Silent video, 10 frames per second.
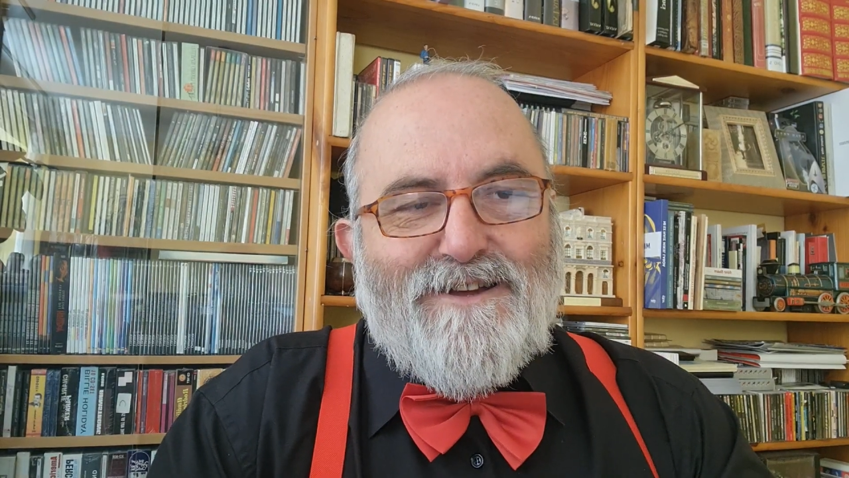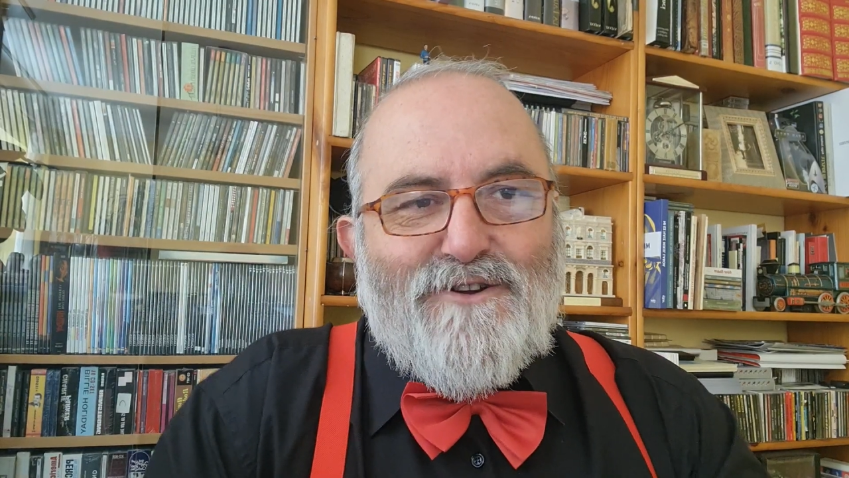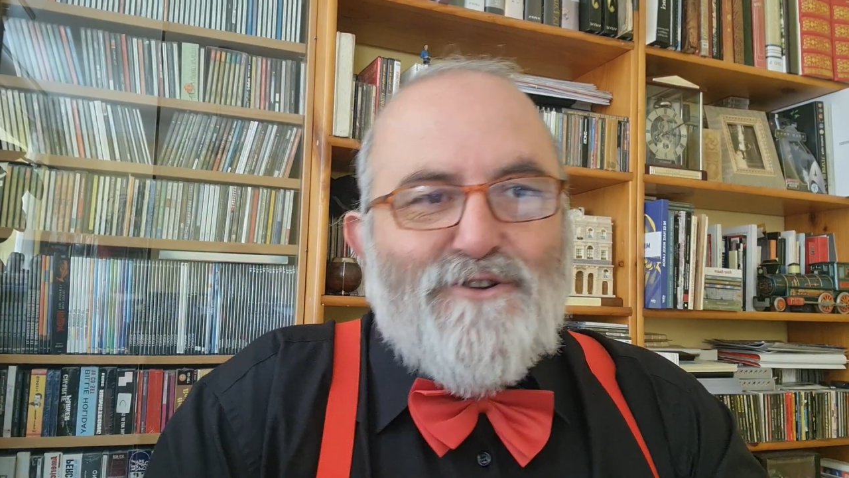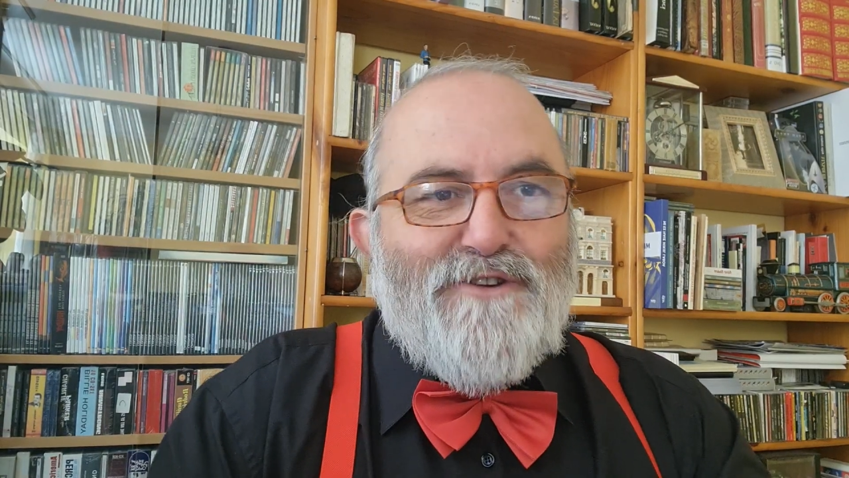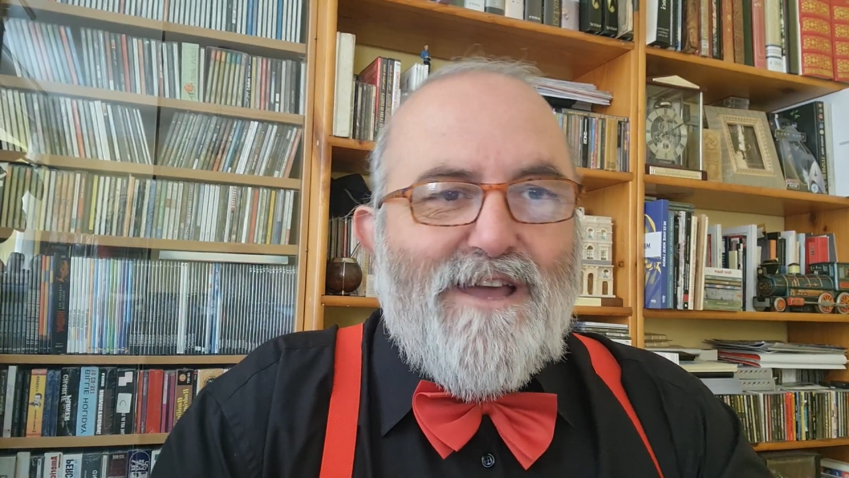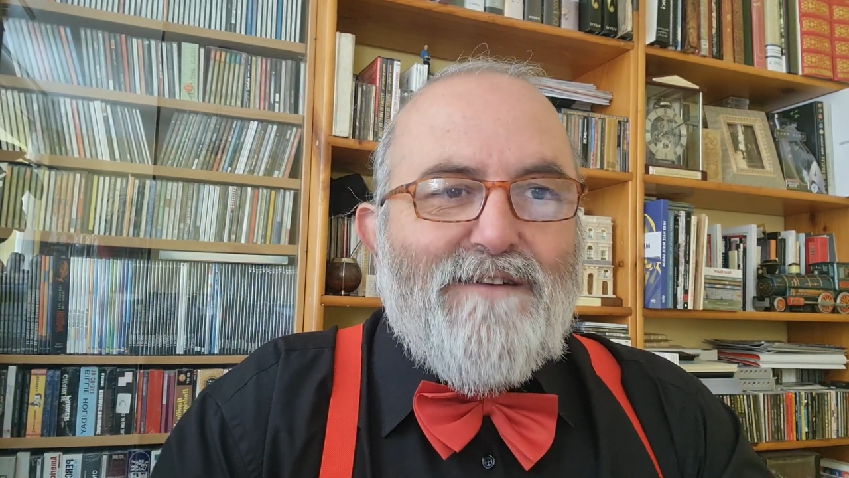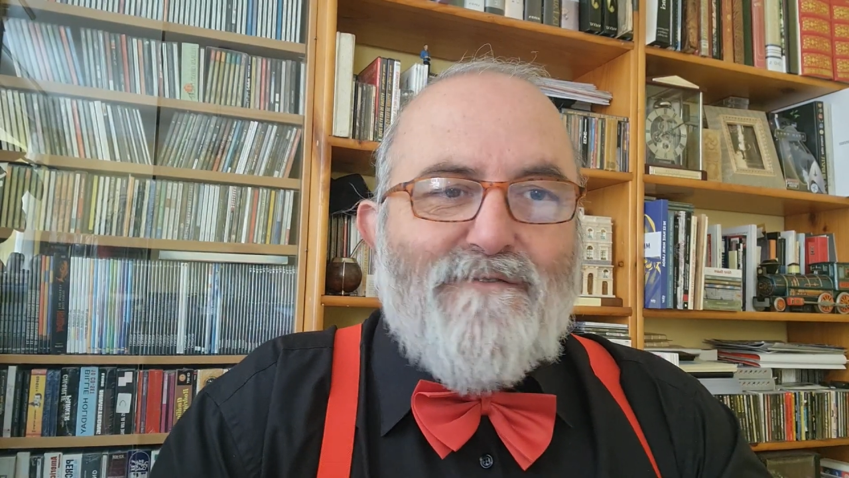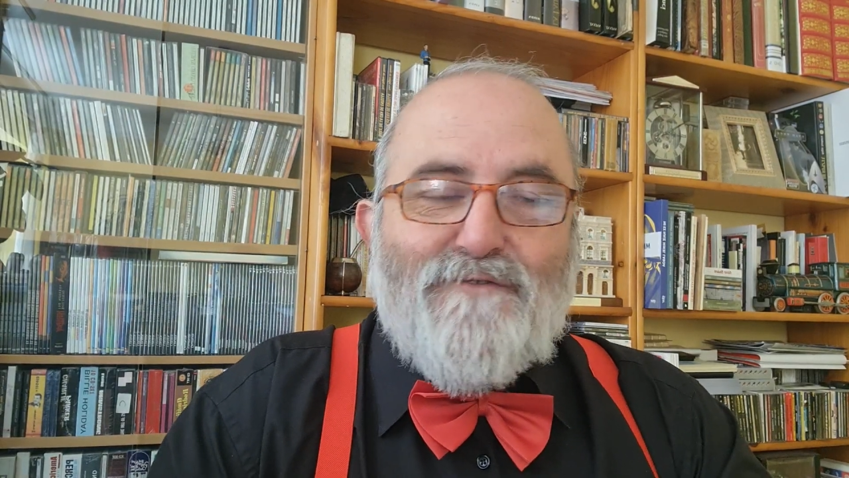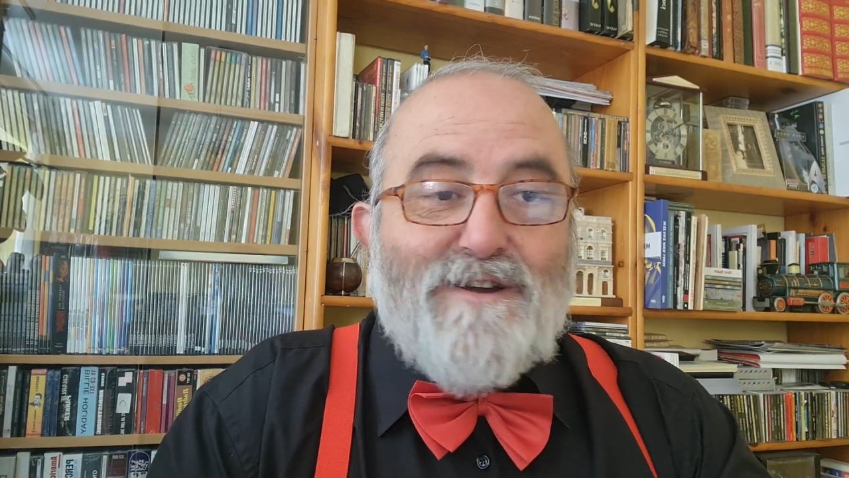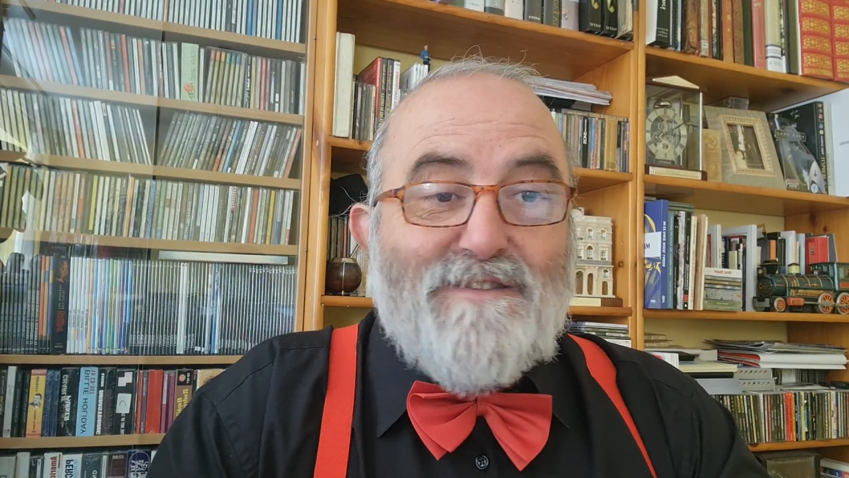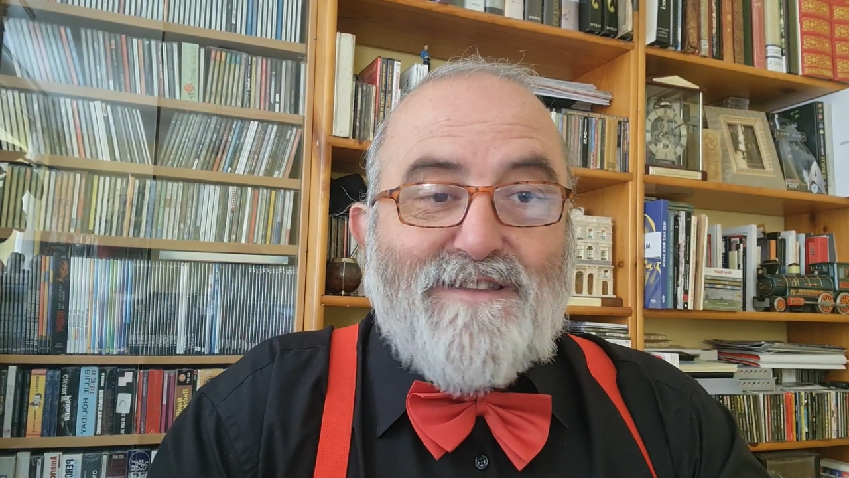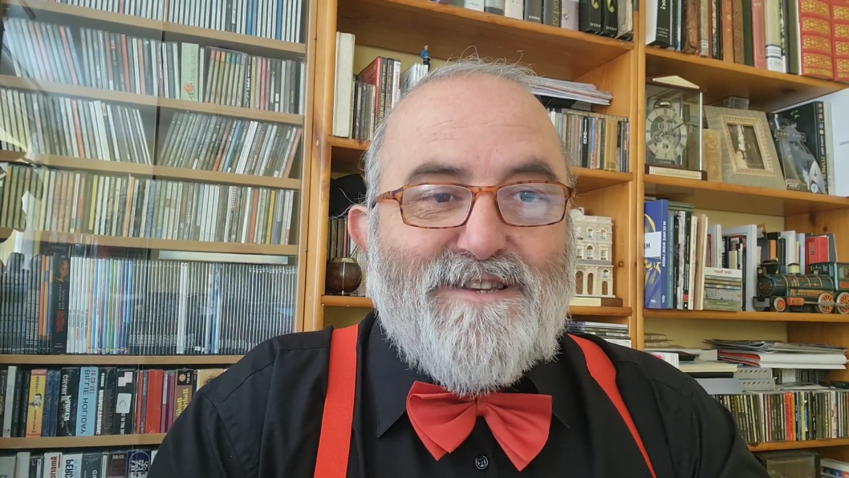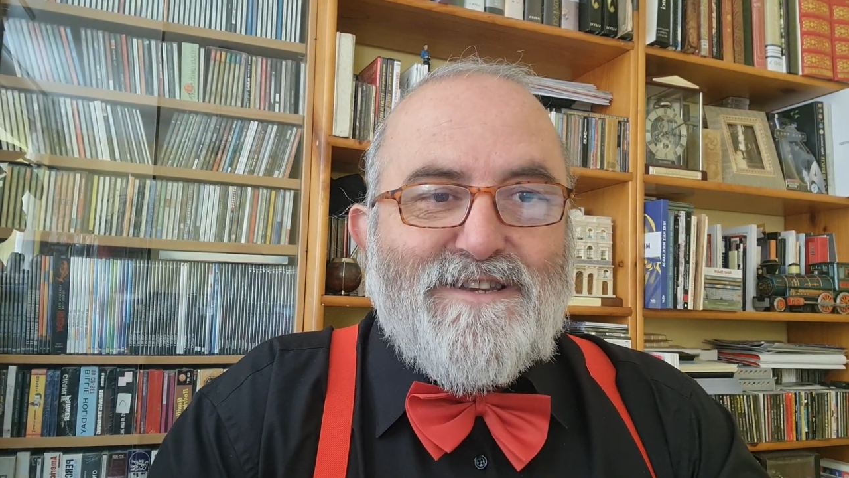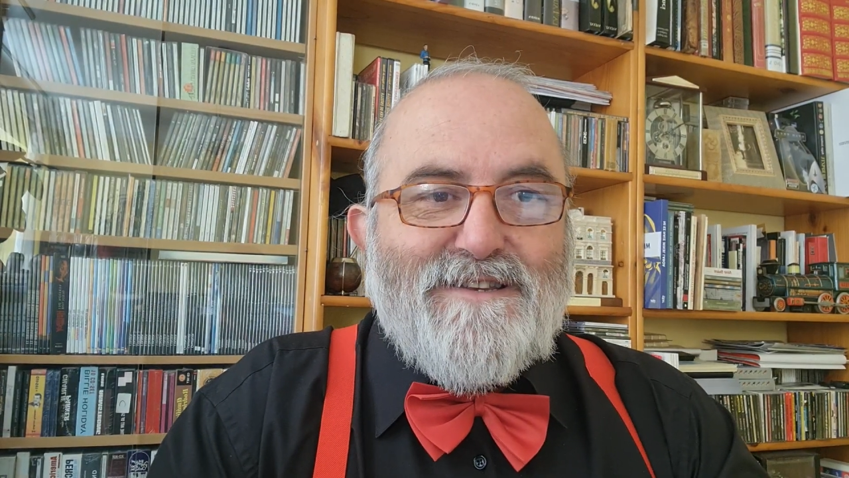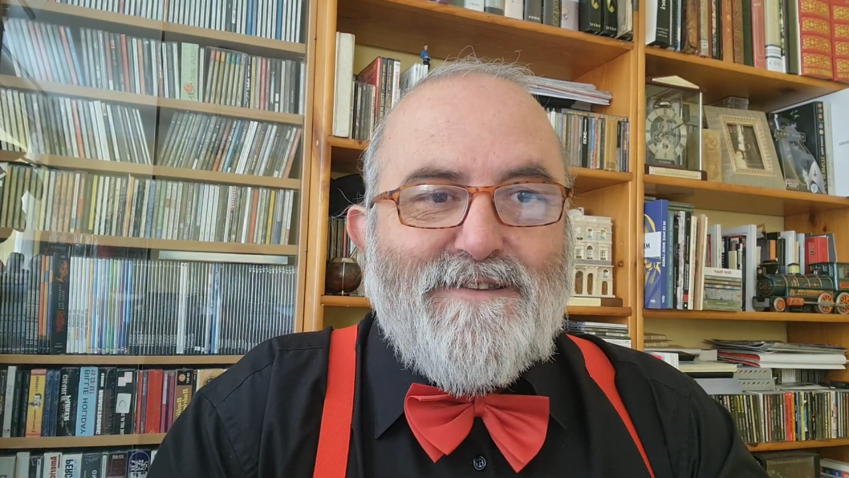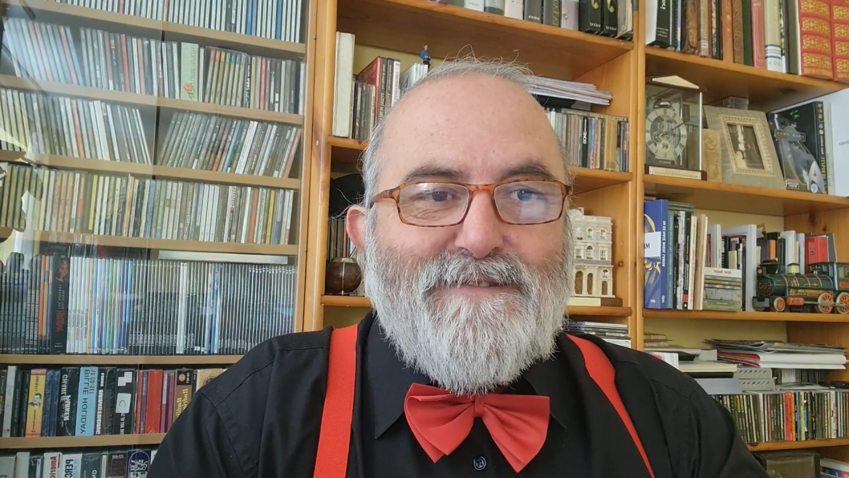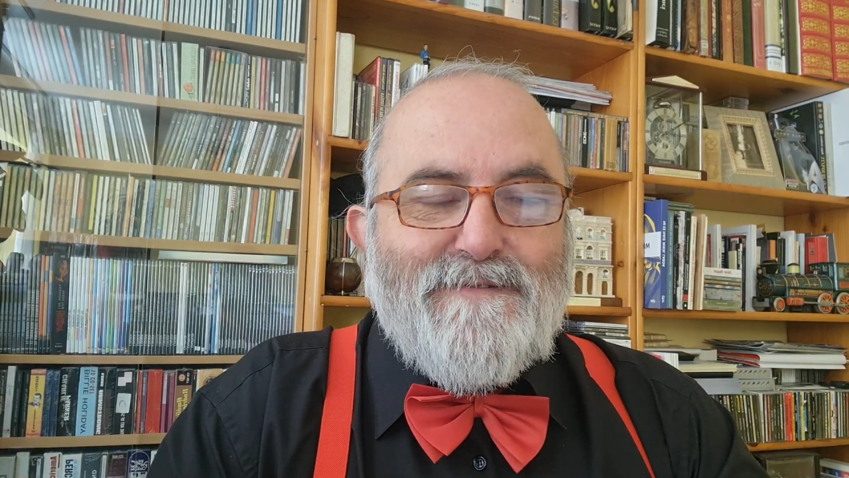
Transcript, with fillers: Gloria Fuertes,